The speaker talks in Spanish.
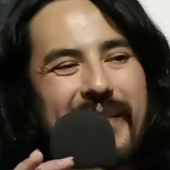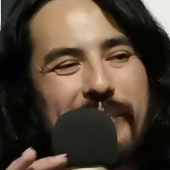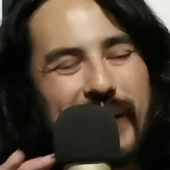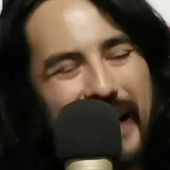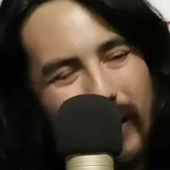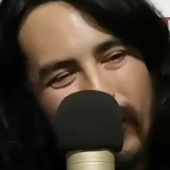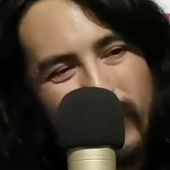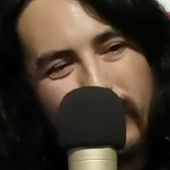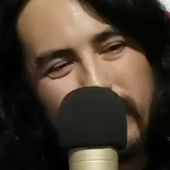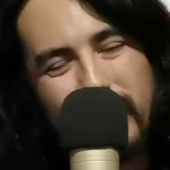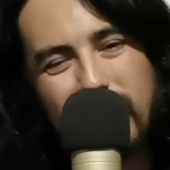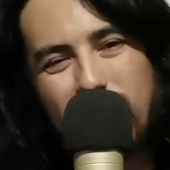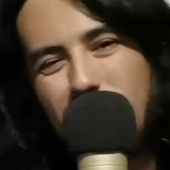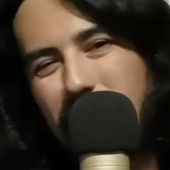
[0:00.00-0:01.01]
Para otros
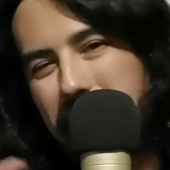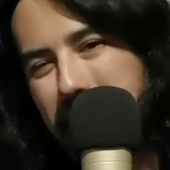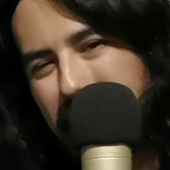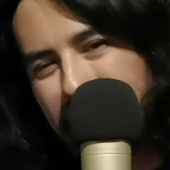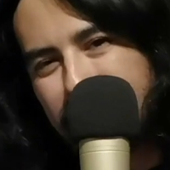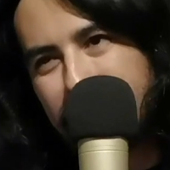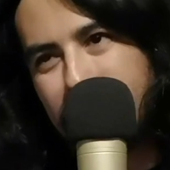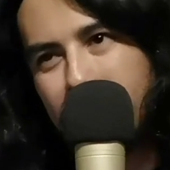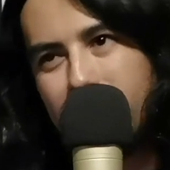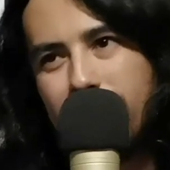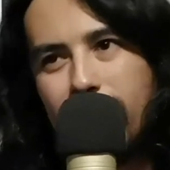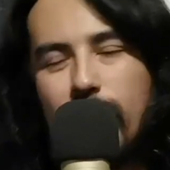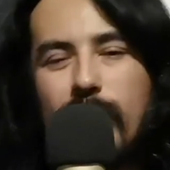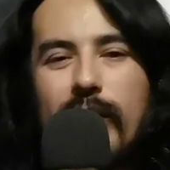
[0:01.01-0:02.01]
es un lugar pedestre,
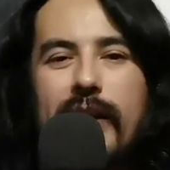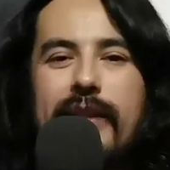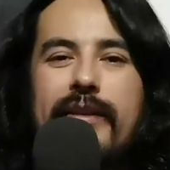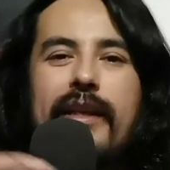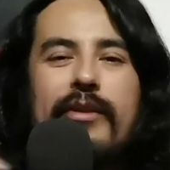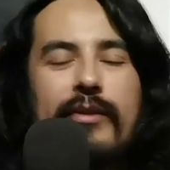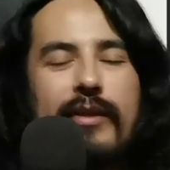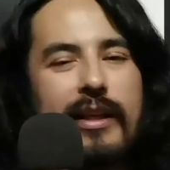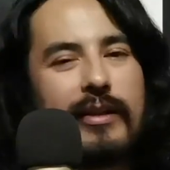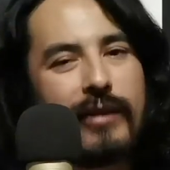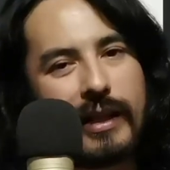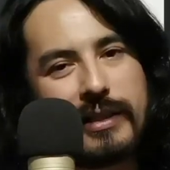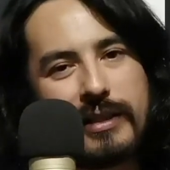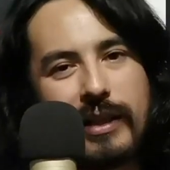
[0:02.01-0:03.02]
un lugar lleno de
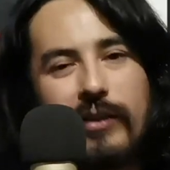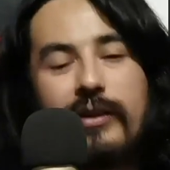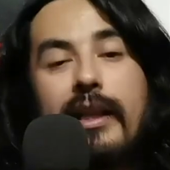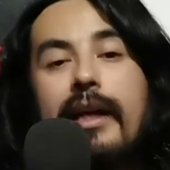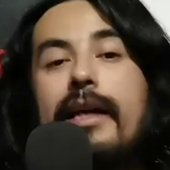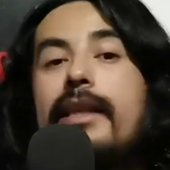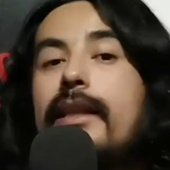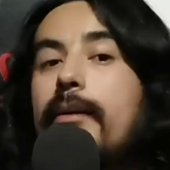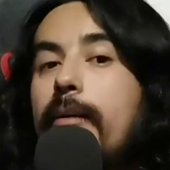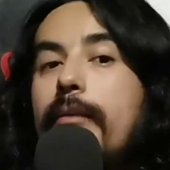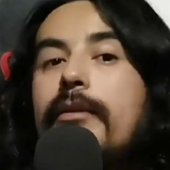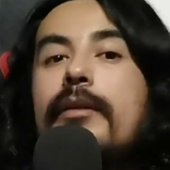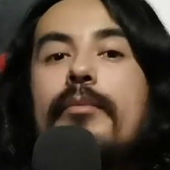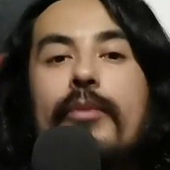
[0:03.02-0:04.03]
ignorancia, donde la gente vive
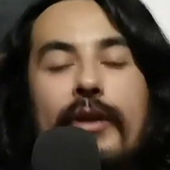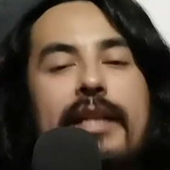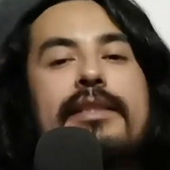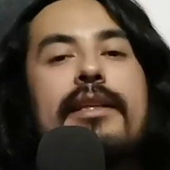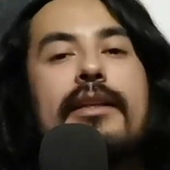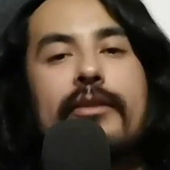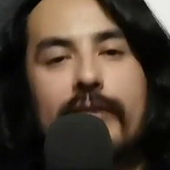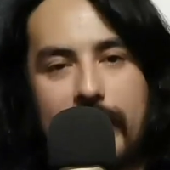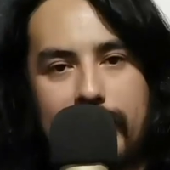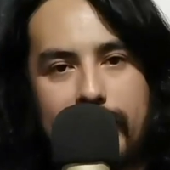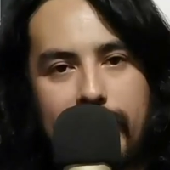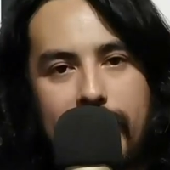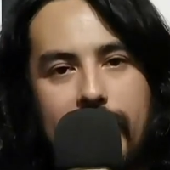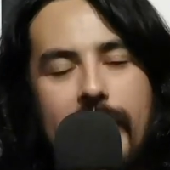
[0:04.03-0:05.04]
bien porque es
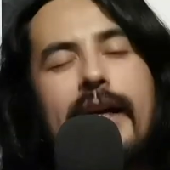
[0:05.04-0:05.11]
ignorante.